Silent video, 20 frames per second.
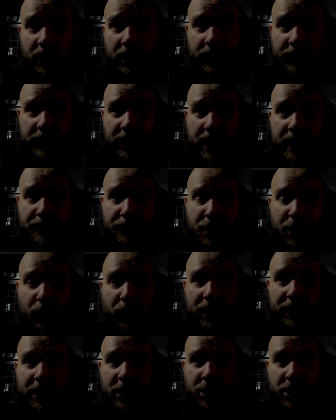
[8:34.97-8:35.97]
I teraz
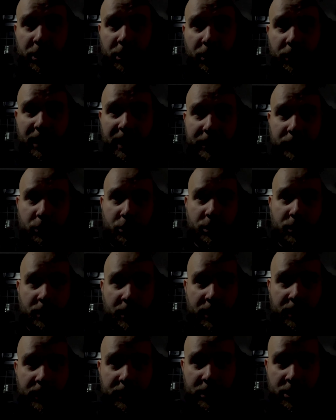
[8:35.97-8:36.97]
przekłada się to na to,
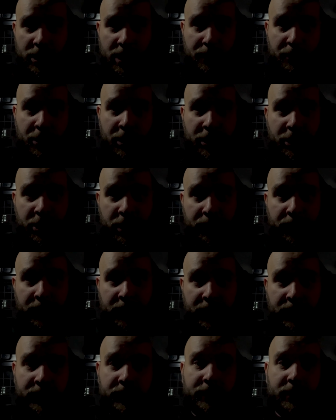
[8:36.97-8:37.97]
że jeżeli
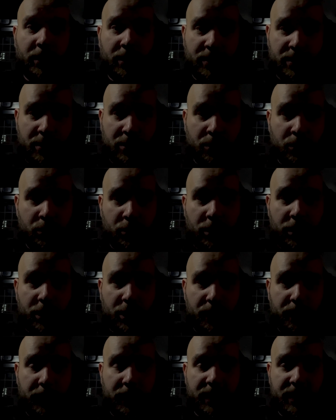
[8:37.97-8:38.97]
przeliczymy to, co
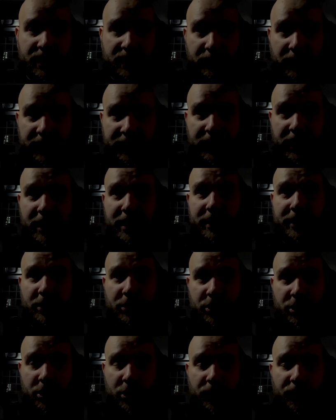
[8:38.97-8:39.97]
zużyliśmy z baterii, te
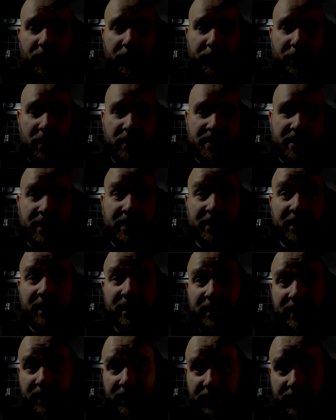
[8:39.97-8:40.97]
32%,
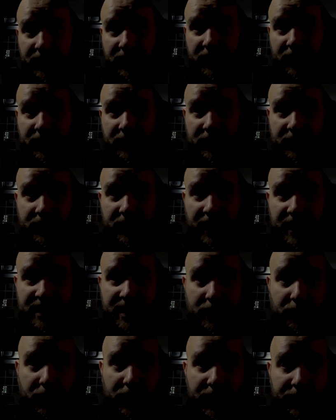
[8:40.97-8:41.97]
y,
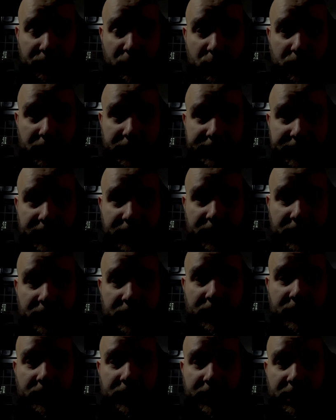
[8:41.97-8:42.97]
razy pojemność
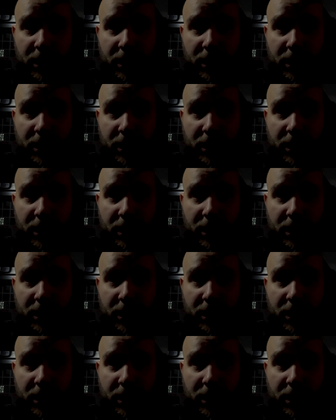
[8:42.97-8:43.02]
baterii i